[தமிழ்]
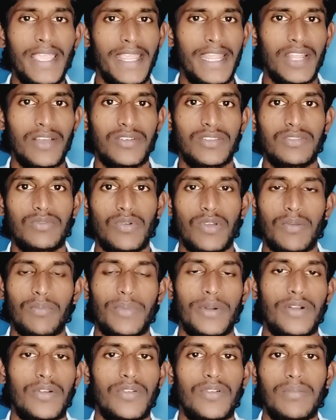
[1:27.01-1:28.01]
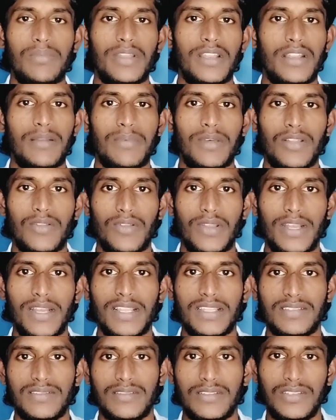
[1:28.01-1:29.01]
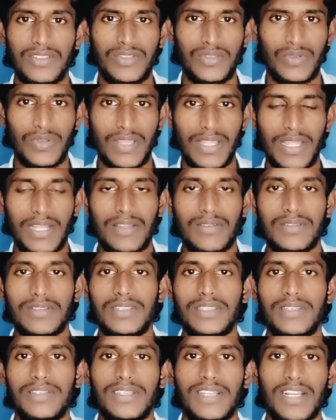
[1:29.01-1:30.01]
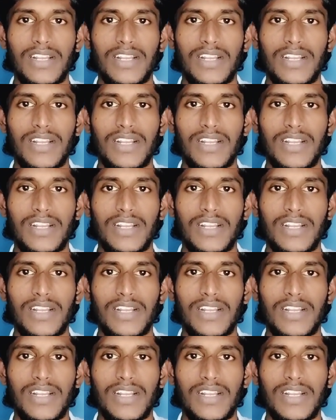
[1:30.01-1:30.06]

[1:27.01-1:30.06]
எனக்கு வந்து ஒர்க் பண்ணணும் அப்படின்ற மாதிரி ஒரு இன்ட்ரெஸ்ட் வந்தது ஸோ அதால் வந்து